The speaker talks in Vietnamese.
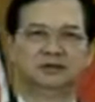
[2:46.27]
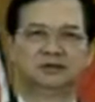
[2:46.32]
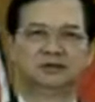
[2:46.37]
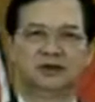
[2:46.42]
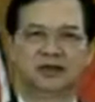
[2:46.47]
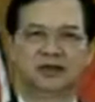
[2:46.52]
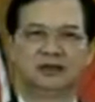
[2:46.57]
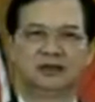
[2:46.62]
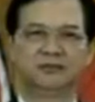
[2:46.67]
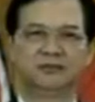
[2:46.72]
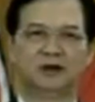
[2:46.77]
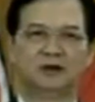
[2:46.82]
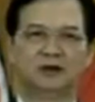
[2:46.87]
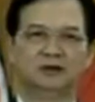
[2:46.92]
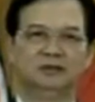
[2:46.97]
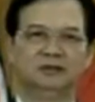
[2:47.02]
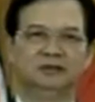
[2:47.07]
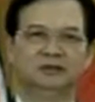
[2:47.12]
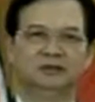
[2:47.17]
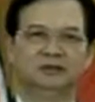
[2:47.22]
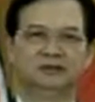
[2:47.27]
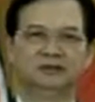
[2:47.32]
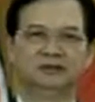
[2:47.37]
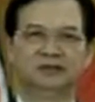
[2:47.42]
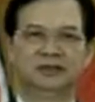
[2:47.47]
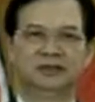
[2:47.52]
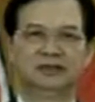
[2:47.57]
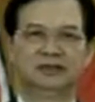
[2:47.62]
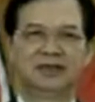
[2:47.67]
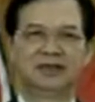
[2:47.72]
cho hiệp hội
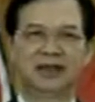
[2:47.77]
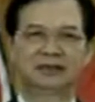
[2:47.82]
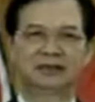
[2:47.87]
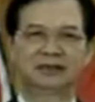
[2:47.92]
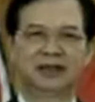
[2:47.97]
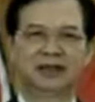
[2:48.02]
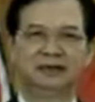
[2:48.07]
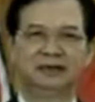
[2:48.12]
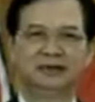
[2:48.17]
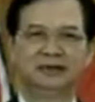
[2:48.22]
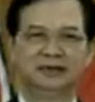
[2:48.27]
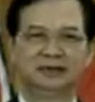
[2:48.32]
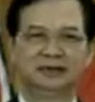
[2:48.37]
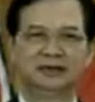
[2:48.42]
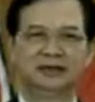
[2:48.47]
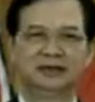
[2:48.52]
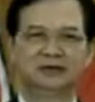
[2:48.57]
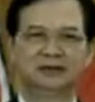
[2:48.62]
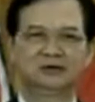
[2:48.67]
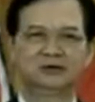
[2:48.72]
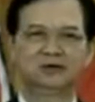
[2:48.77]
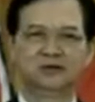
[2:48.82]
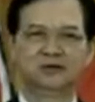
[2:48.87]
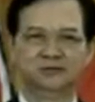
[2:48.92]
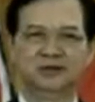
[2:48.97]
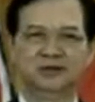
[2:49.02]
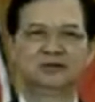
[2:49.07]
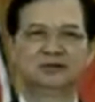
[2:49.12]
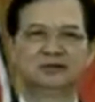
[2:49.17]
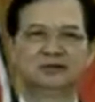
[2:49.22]
gia tăng liên kết khu
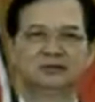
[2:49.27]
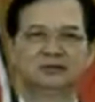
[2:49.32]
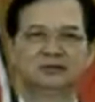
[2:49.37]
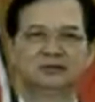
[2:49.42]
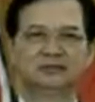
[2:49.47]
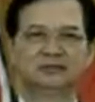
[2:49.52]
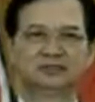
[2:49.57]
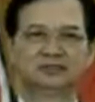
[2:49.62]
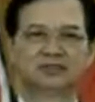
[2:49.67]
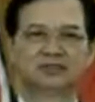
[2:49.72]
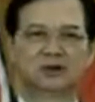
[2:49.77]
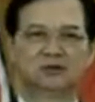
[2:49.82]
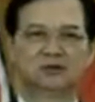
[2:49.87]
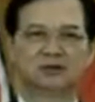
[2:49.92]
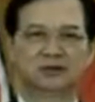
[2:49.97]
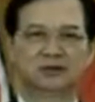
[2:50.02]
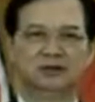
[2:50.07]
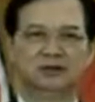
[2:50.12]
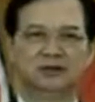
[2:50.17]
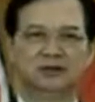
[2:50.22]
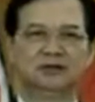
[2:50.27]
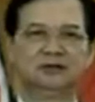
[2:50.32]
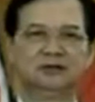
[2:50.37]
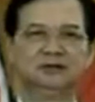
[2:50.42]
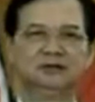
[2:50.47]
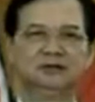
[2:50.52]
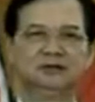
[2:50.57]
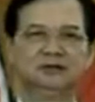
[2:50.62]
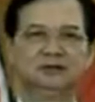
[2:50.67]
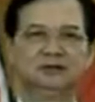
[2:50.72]
vực sâu rộng
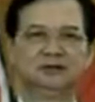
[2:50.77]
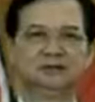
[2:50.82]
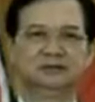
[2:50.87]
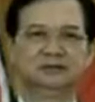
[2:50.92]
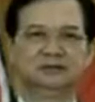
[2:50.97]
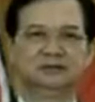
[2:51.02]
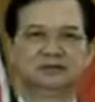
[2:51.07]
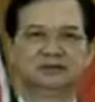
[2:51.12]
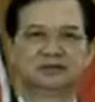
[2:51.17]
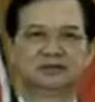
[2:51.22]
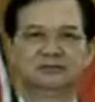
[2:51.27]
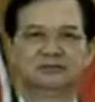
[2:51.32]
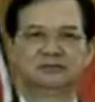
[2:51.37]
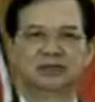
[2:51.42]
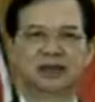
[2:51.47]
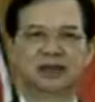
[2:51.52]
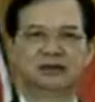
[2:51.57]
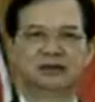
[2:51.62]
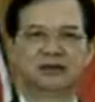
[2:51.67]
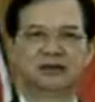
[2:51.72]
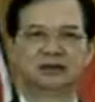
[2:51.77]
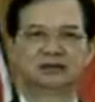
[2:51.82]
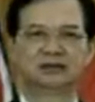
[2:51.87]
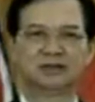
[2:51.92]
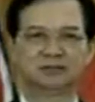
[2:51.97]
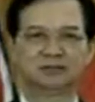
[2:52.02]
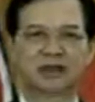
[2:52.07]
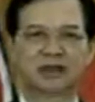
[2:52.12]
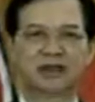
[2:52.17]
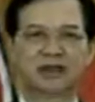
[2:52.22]
hơn trong giai đoạn
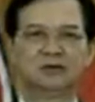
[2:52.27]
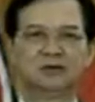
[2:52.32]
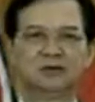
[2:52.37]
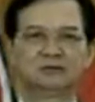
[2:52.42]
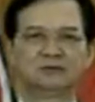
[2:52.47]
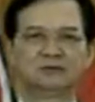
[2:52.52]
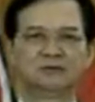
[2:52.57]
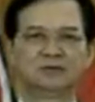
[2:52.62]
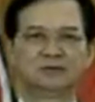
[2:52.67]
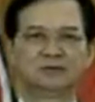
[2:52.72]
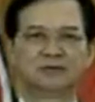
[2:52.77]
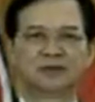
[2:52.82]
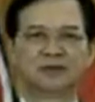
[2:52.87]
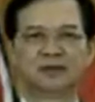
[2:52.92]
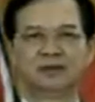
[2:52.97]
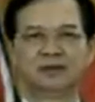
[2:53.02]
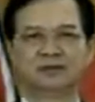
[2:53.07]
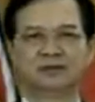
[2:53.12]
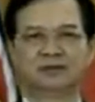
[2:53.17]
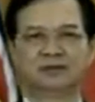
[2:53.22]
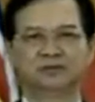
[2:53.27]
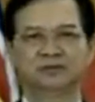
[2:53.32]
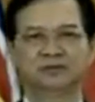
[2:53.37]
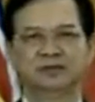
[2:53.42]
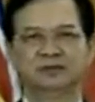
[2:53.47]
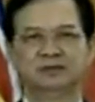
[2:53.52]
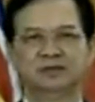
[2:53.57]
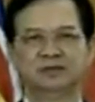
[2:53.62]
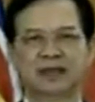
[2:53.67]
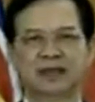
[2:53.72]
tiếp theo cũng
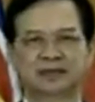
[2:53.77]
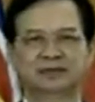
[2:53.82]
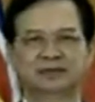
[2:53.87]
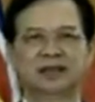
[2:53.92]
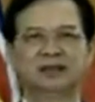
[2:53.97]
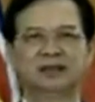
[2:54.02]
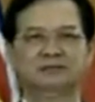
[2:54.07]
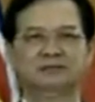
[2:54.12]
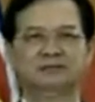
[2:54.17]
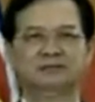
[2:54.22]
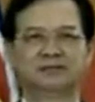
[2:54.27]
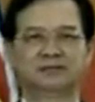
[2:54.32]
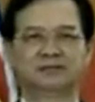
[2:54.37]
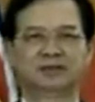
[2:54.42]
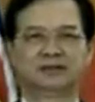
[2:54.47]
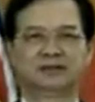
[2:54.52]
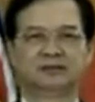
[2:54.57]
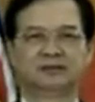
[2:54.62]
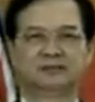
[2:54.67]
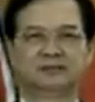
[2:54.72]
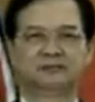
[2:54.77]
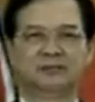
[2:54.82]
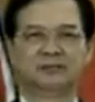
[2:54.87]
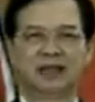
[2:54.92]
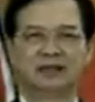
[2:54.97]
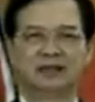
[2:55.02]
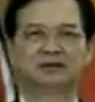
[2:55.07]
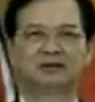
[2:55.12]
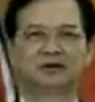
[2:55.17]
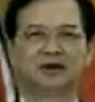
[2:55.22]
như gia tăng
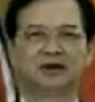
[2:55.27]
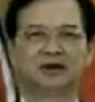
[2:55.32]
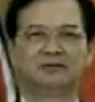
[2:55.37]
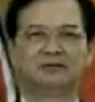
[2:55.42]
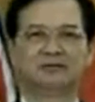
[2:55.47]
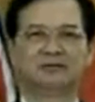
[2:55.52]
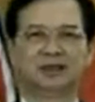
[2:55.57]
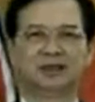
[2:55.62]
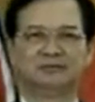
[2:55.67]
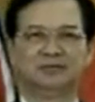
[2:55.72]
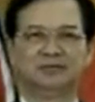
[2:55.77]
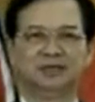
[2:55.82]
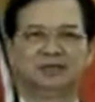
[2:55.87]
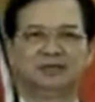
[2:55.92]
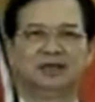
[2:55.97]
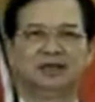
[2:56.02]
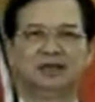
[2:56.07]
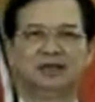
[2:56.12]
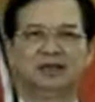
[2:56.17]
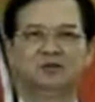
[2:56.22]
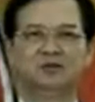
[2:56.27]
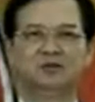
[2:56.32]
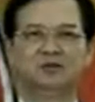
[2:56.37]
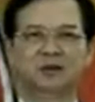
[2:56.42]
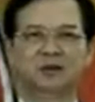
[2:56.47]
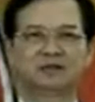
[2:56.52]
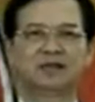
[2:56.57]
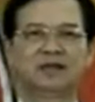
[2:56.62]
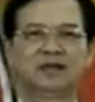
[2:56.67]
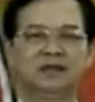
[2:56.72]
vai trò và vị thế
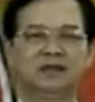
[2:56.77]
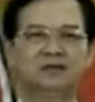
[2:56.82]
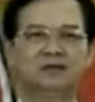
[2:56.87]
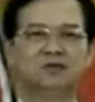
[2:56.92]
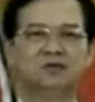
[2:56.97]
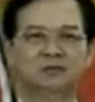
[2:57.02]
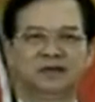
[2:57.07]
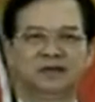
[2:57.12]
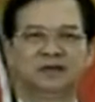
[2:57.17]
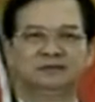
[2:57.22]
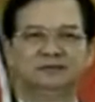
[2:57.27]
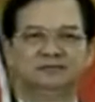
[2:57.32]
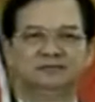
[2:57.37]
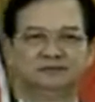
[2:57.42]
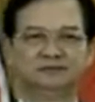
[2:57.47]
quốc tế của mình